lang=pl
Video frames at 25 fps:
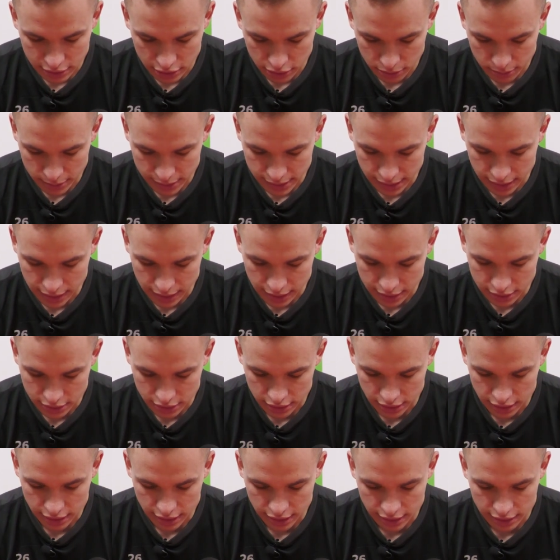chciałbyś zagrać
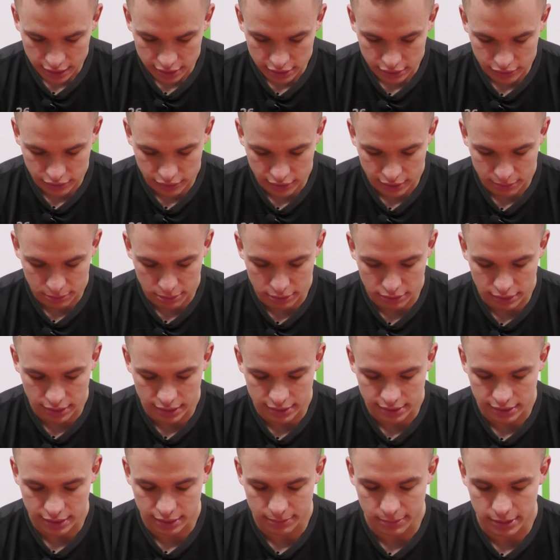i jakie jest Twoje
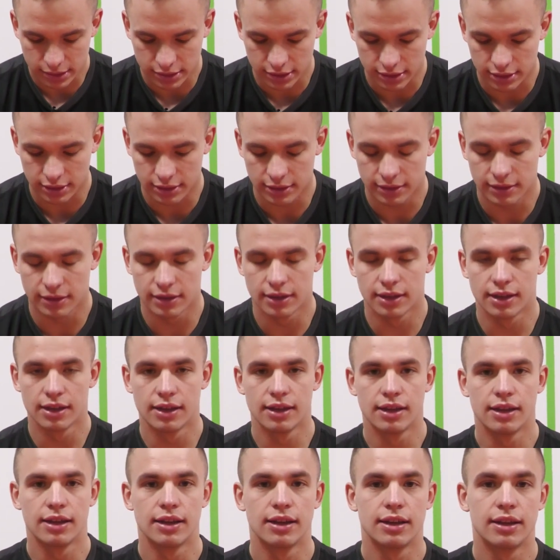piłkarskie marzenie?
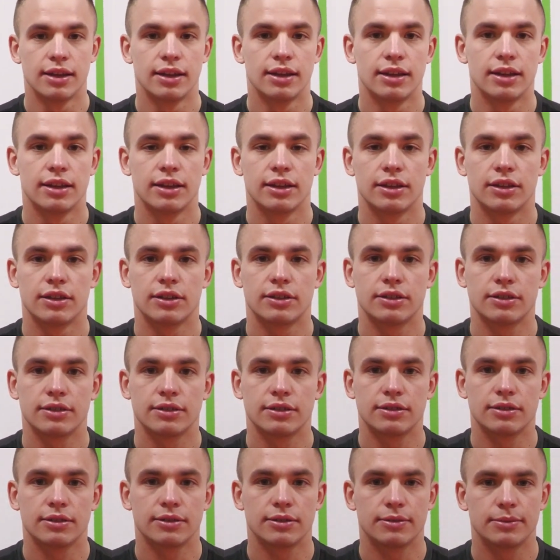No
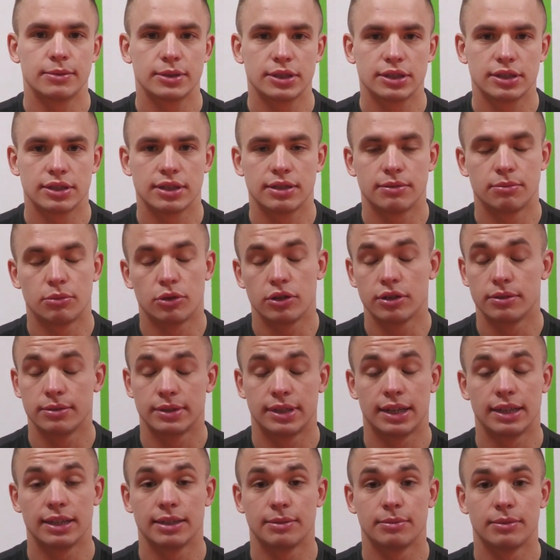to myśl, moim
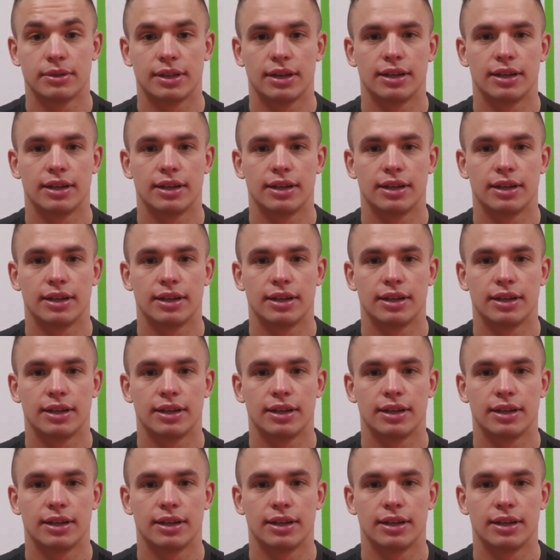zdaniem